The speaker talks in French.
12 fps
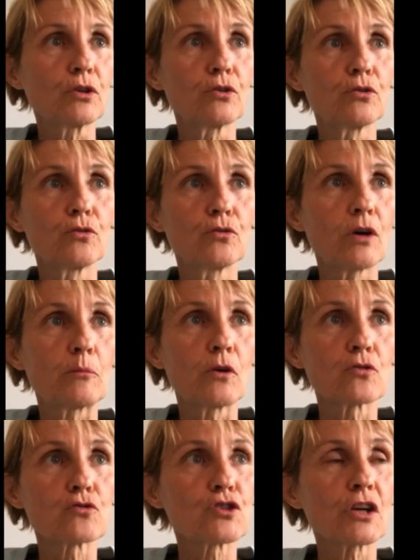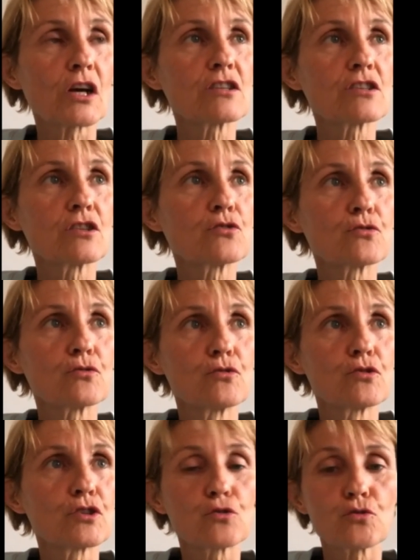en général, c'est
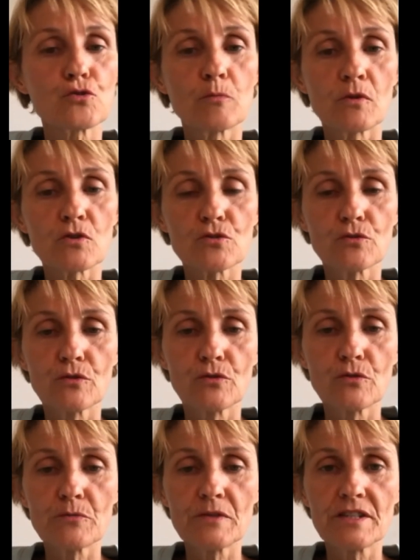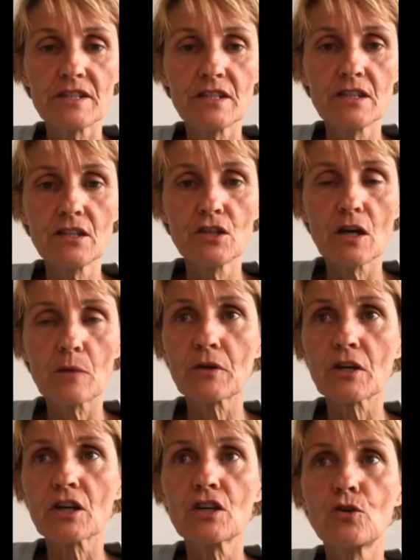ce, que je mange le, midi.
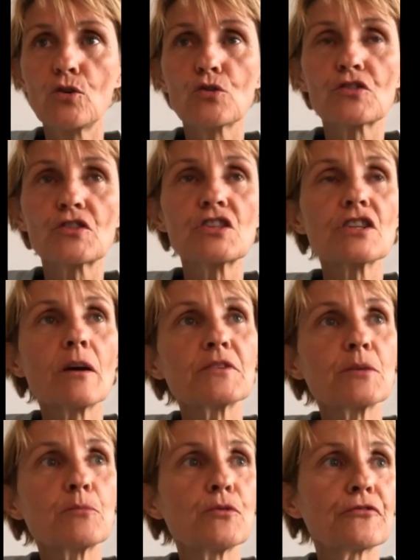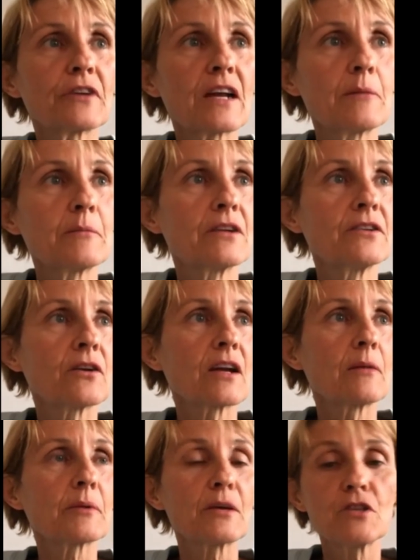Après, si j'ai un petit peu faim dans
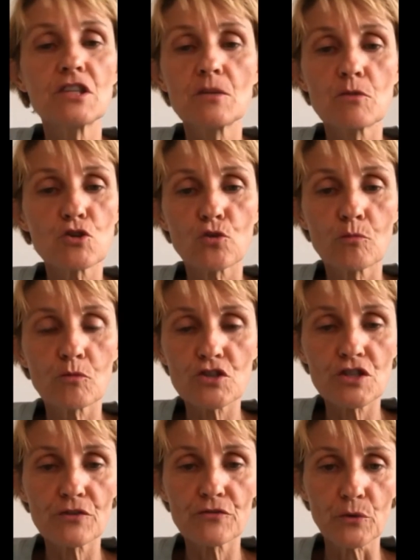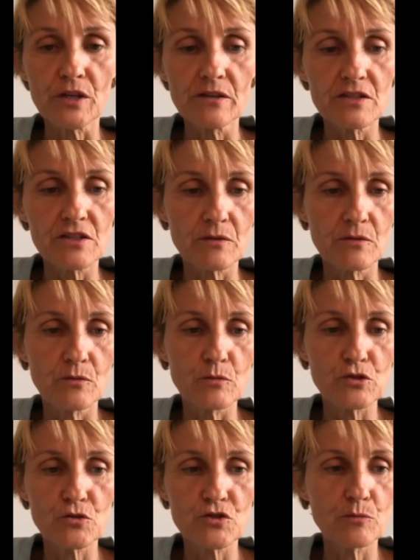l'après-midi, ben, je remange des fruits
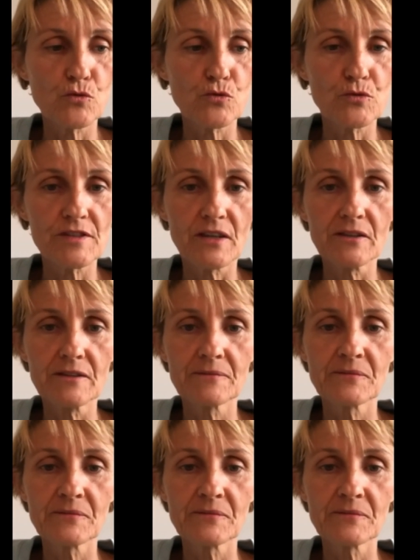parce que j'aime beaucoup ça.